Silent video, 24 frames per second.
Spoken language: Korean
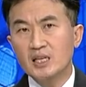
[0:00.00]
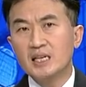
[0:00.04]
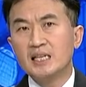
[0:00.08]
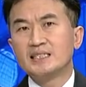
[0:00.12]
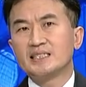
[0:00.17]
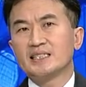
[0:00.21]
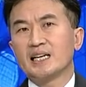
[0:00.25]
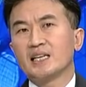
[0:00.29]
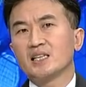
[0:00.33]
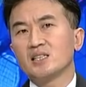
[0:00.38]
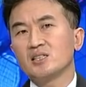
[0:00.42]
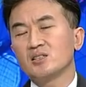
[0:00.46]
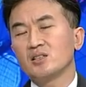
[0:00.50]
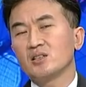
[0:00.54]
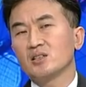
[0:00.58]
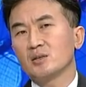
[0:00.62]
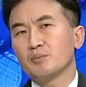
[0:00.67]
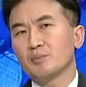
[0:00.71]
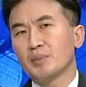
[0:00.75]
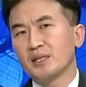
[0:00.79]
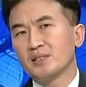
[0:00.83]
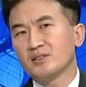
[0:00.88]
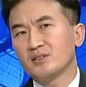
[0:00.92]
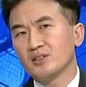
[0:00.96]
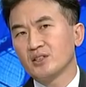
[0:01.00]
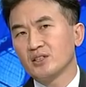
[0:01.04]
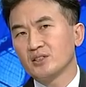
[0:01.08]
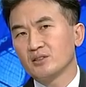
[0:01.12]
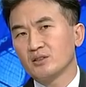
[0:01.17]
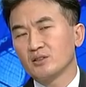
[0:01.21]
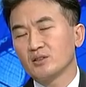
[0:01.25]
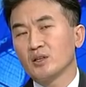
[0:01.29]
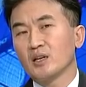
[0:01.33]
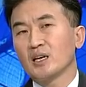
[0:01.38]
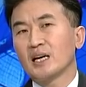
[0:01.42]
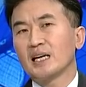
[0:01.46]
장기적인 발전에
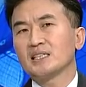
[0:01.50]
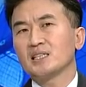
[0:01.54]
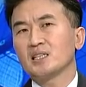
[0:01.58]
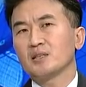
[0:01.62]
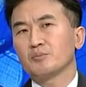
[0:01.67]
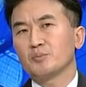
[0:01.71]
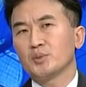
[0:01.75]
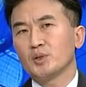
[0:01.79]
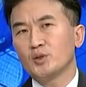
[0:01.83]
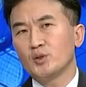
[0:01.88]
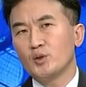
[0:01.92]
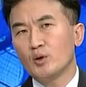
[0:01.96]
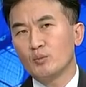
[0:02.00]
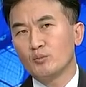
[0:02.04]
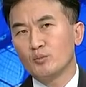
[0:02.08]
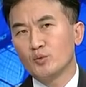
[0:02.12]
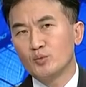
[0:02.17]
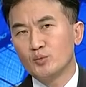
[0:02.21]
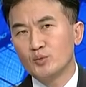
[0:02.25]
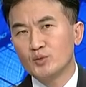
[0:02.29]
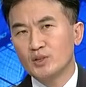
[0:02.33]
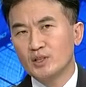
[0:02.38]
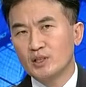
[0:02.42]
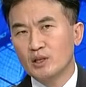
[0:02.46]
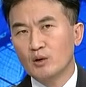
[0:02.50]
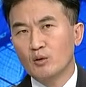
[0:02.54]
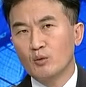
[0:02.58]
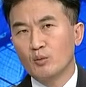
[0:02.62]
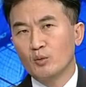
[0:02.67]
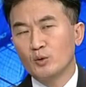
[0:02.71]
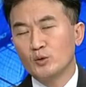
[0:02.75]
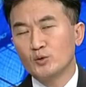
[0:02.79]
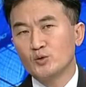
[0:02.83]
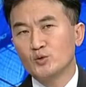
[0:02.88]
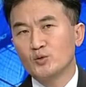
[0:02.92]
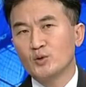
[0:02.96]
있어서 가장 필요한 부분이라고
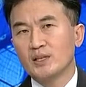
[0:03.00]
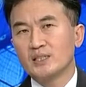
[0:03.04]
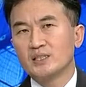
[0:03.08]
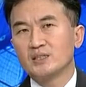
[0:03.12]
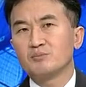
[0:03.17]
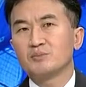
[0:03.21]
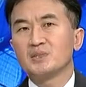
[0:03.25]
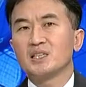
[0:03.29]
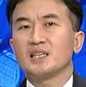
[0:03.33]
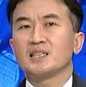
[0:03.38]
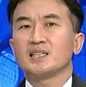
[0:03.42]
볼 수가 있습니다.